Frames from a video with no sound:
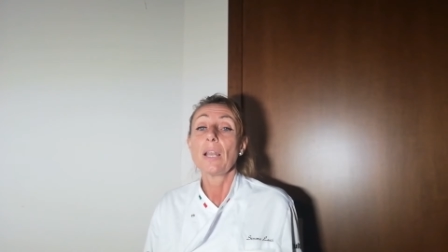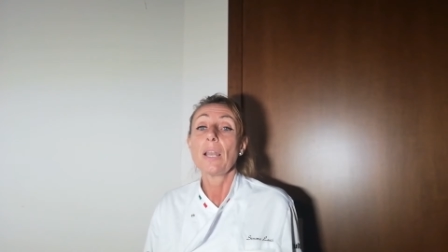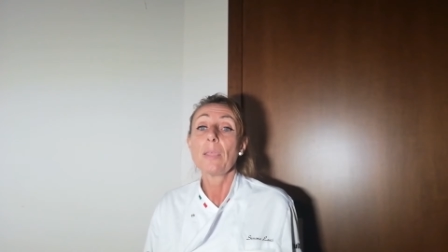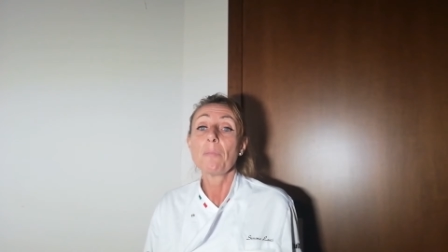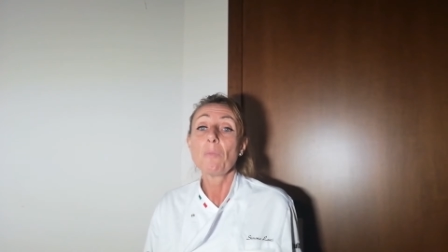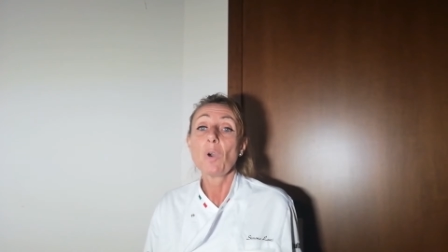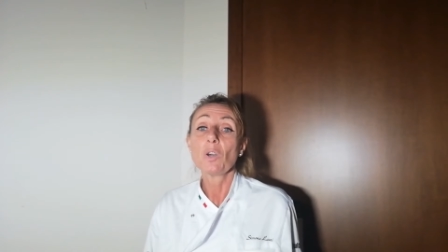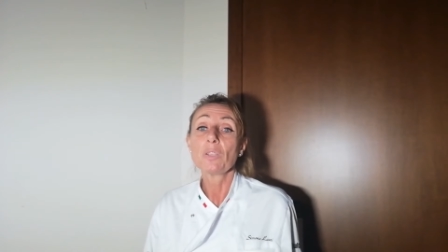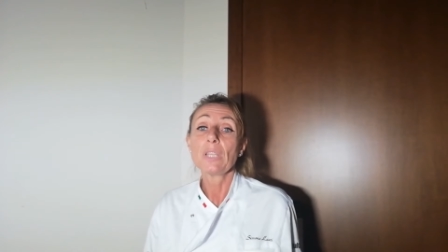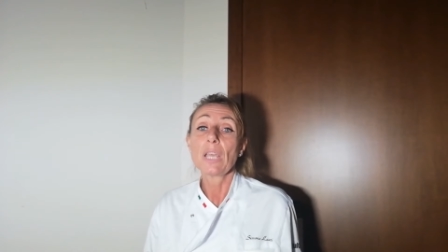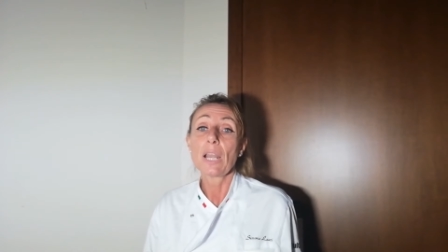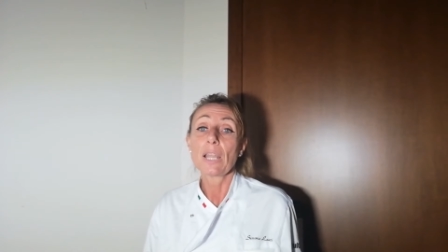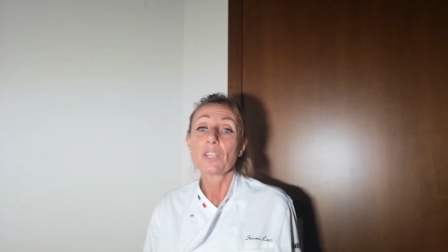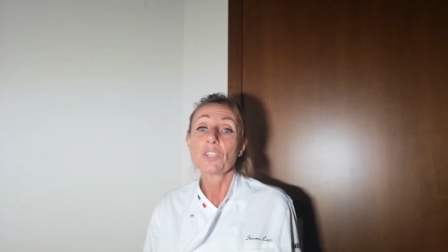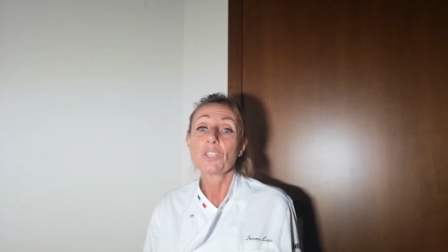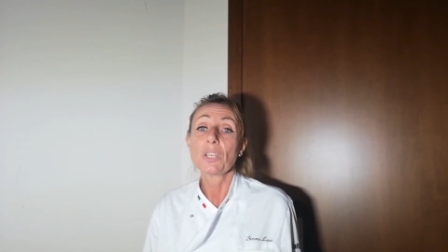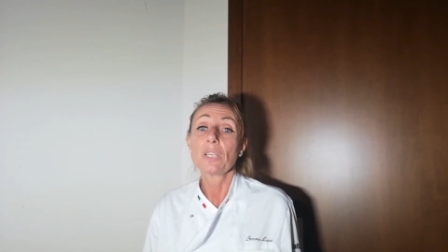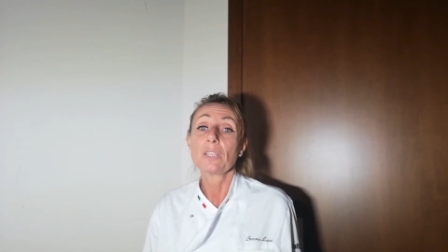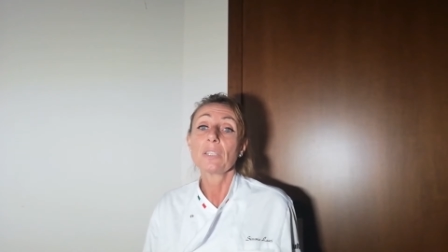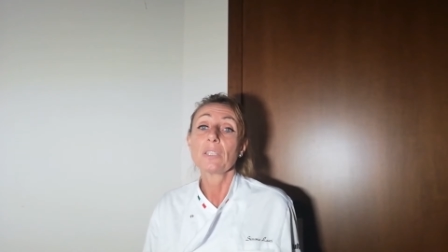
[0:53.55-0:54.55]
le mode
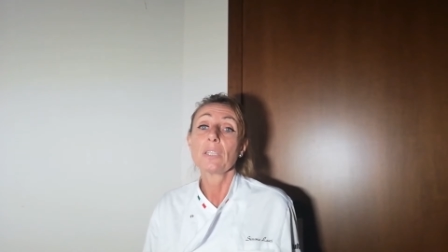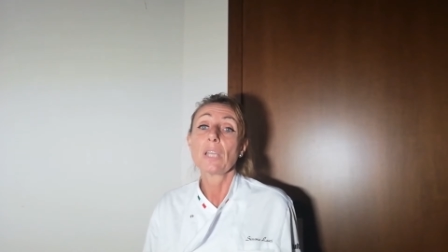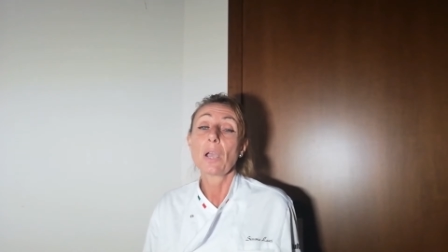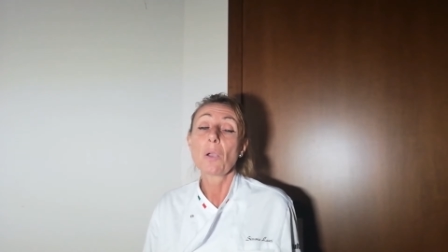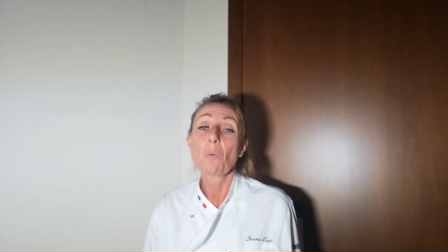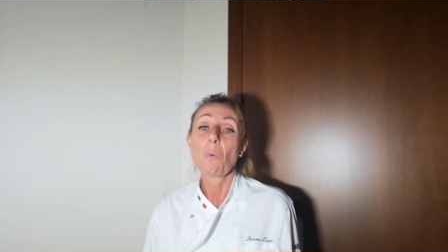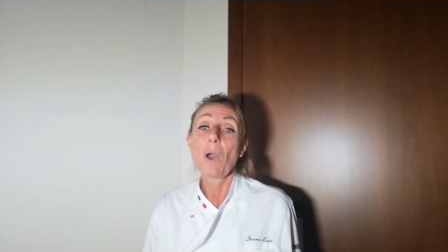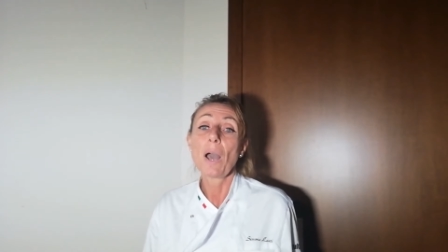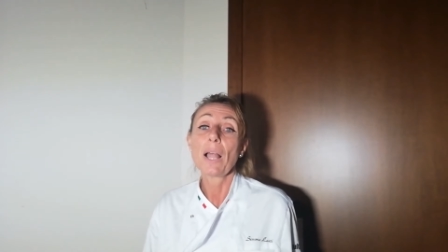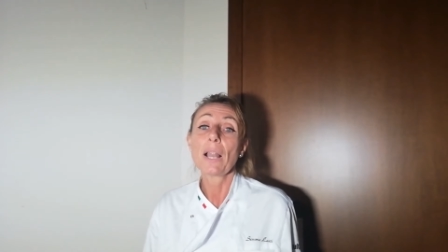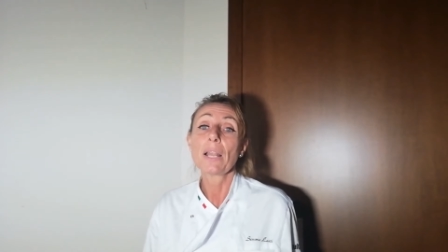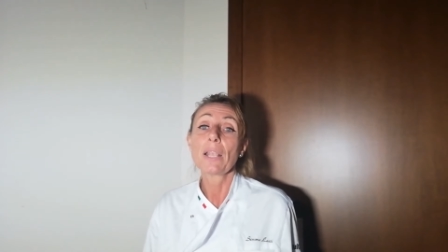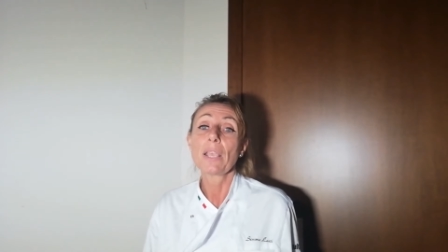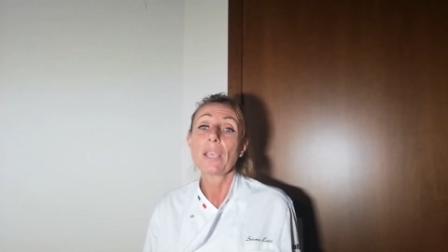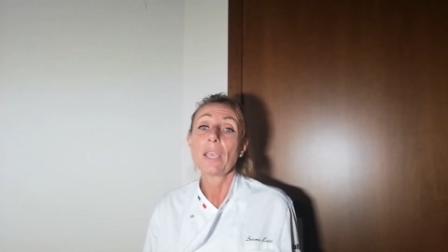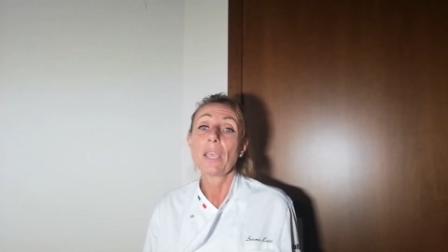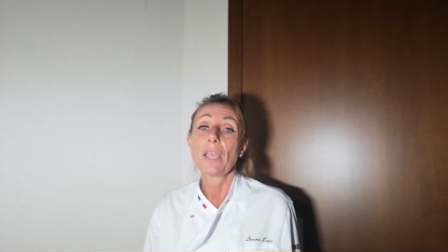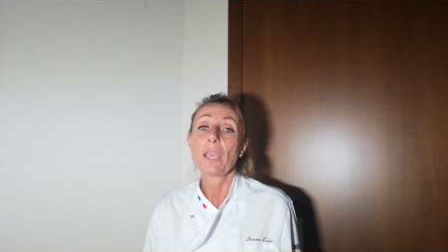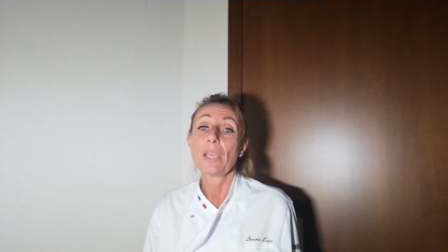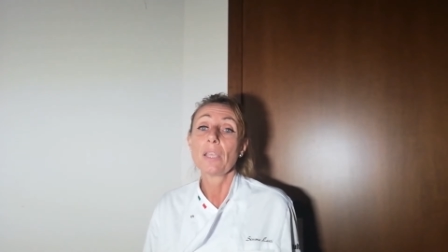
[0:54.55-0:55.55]
lanciate da
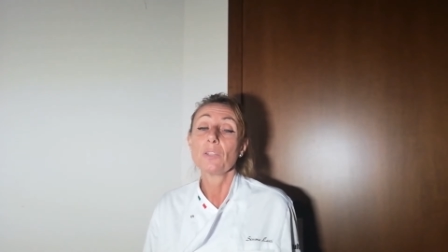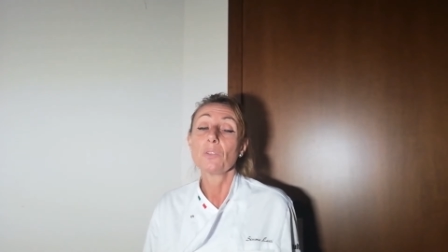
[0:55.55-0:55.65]
qualche